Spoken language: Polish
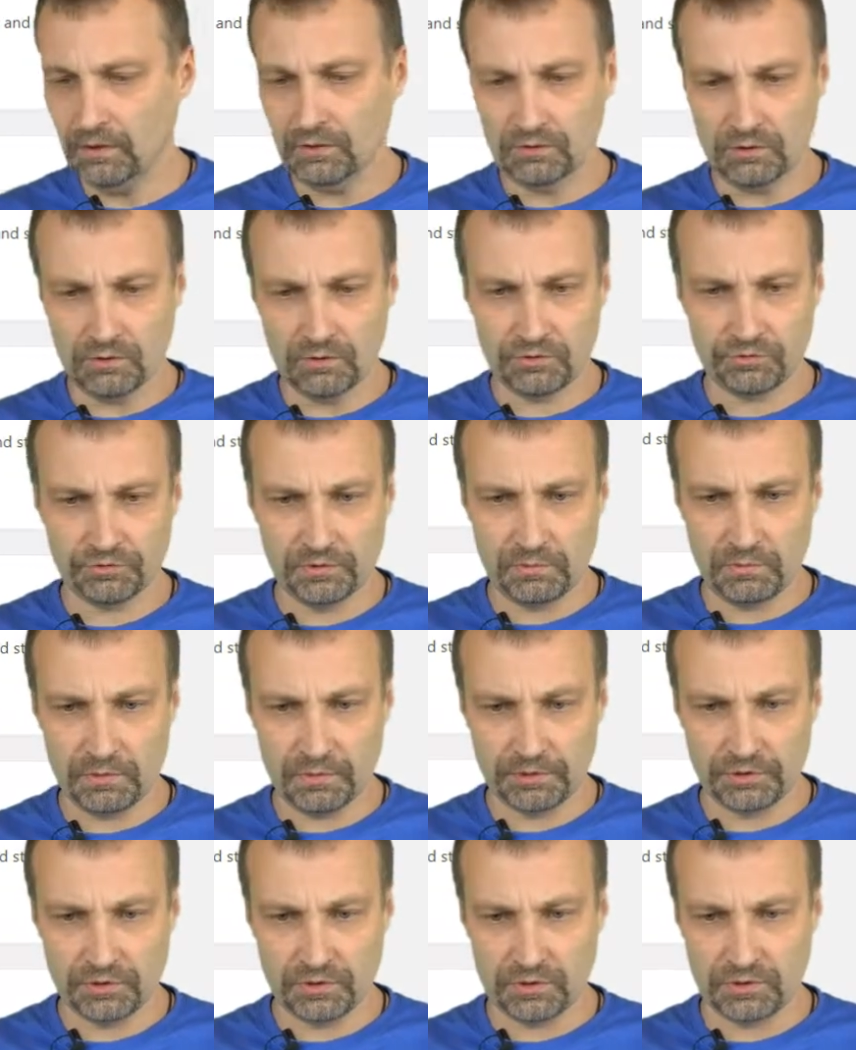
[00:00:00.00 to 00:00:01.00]
To już w tym
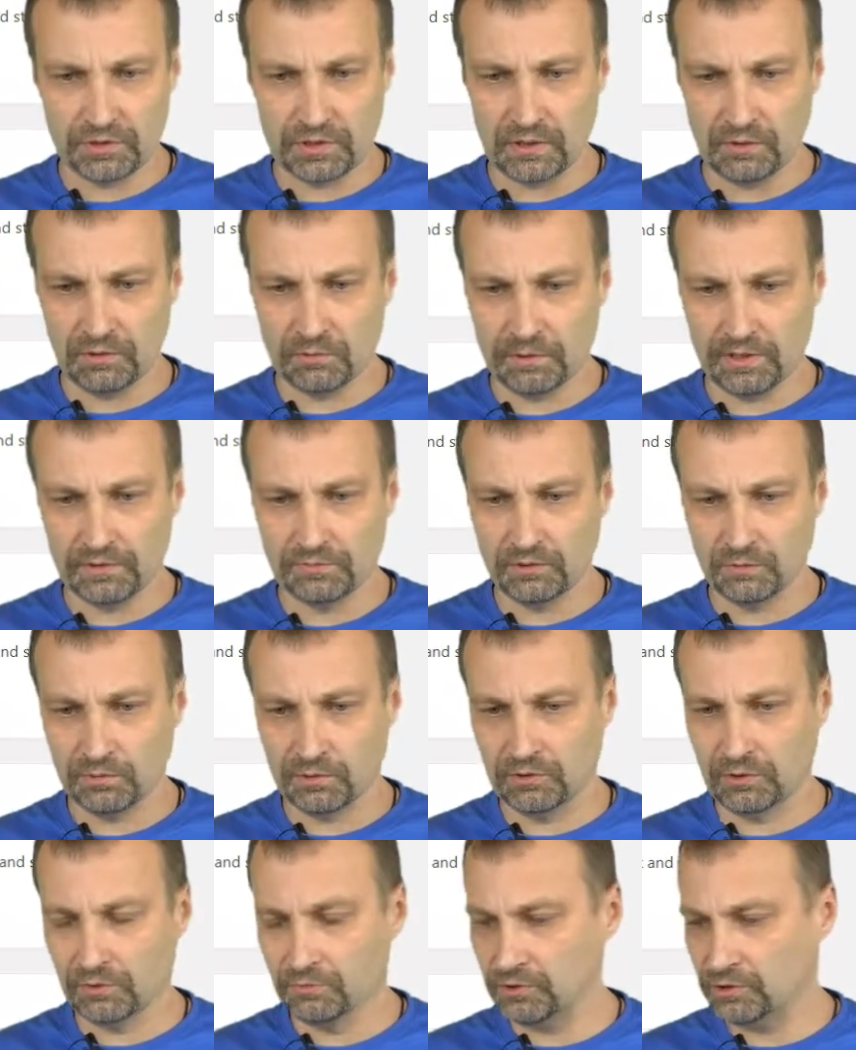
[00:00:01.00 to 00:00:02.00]
momencie zostało
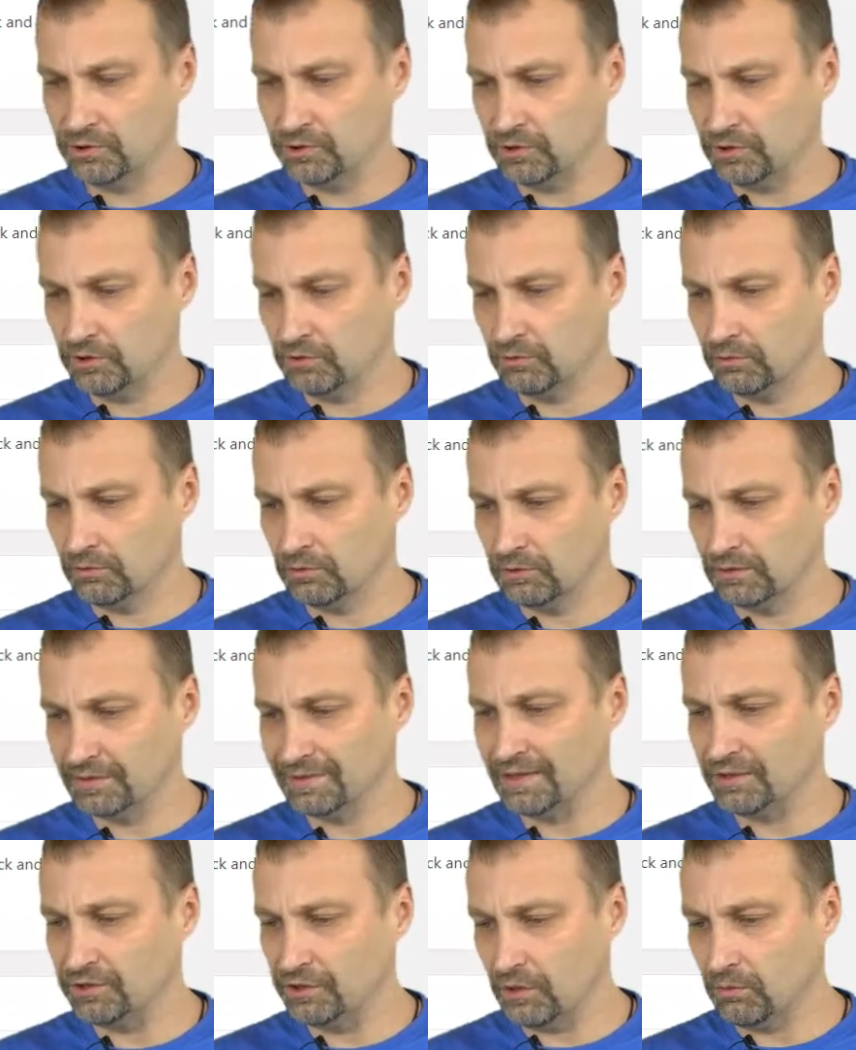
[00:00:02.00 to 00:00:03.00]
prawdopodobnie się
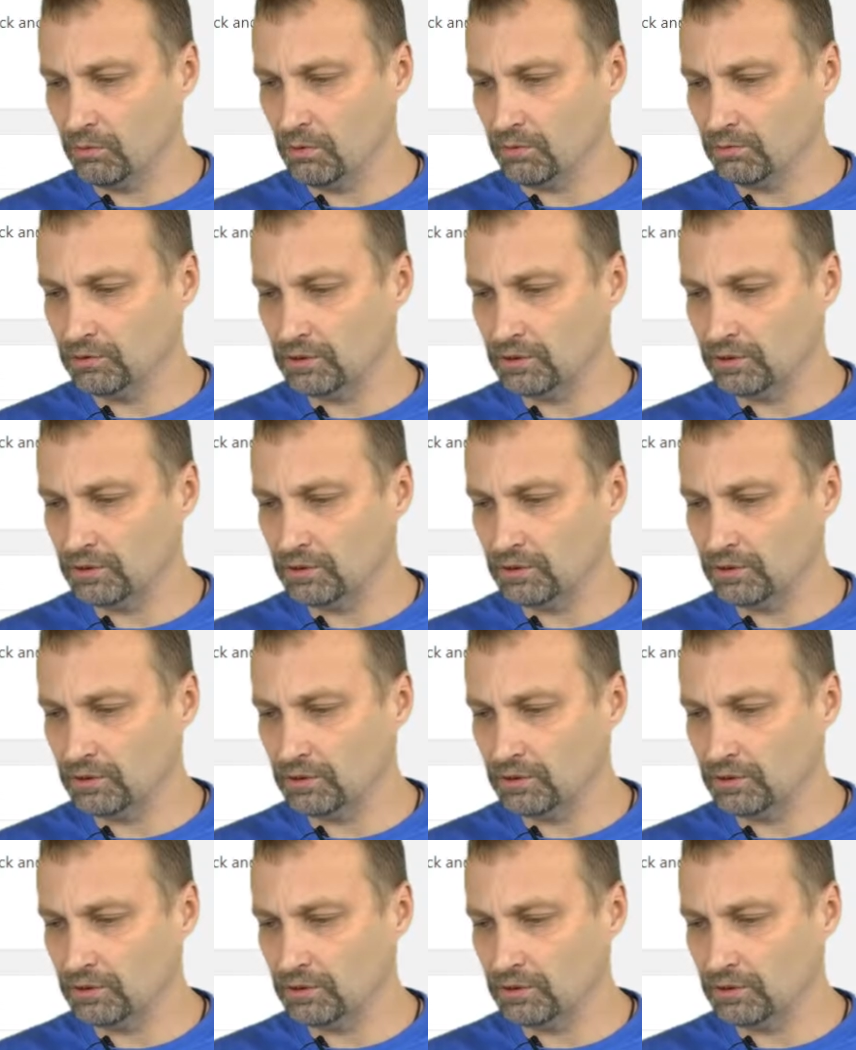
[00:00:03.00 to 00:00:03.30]
zadziało.